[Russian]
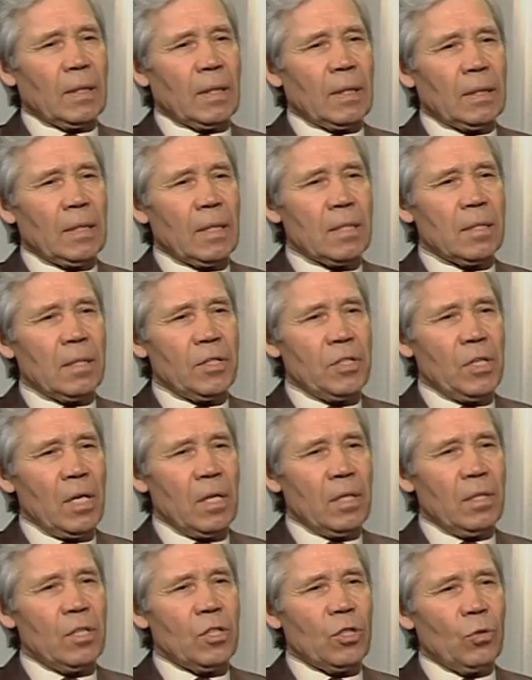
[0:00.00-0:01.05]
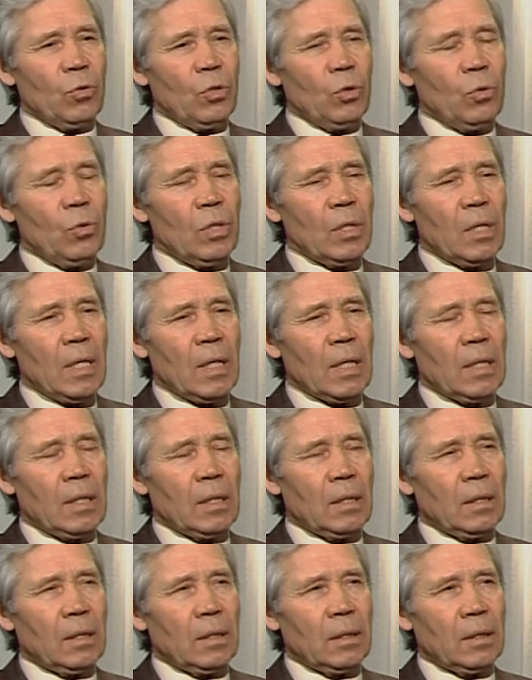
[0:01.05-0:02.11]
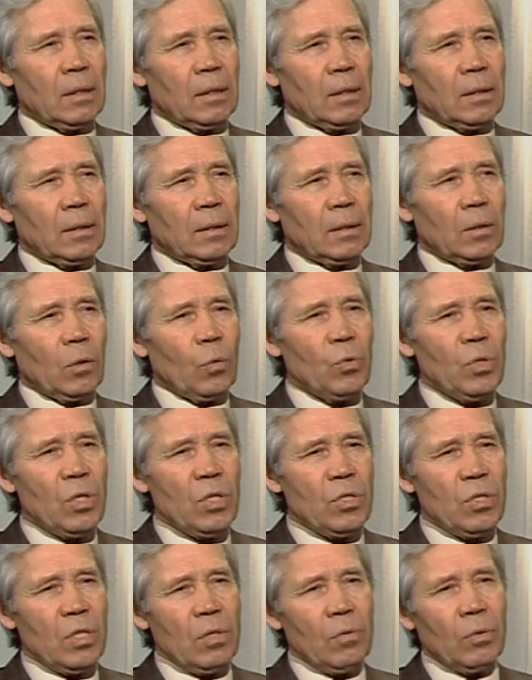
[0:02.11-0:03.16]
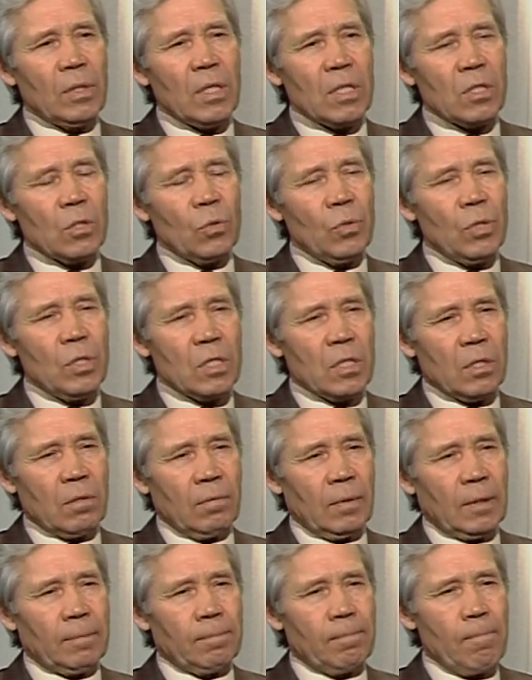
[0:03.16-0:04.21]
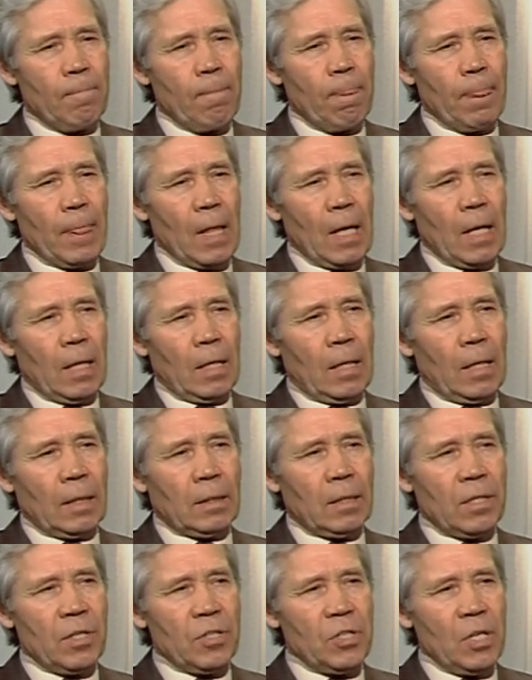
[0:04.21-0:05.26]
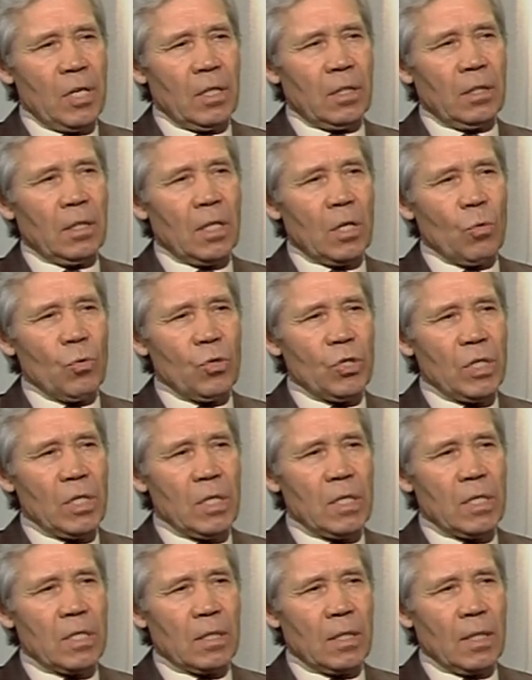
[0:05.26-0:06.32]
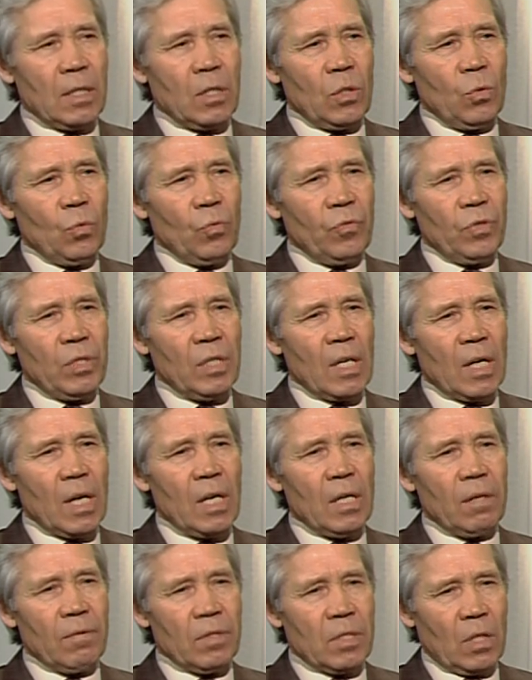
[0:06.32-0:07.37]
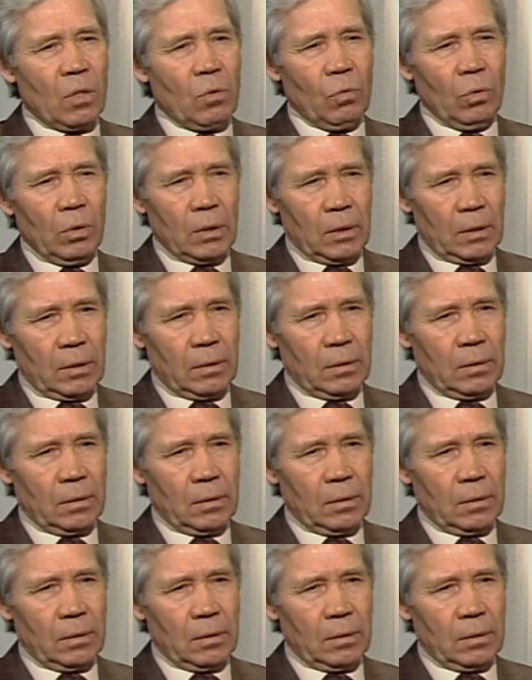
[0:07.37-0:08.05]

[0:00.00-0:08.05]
– это означает не что иное, как э, унизить его достоинство – это означает нарушить статью федерального закона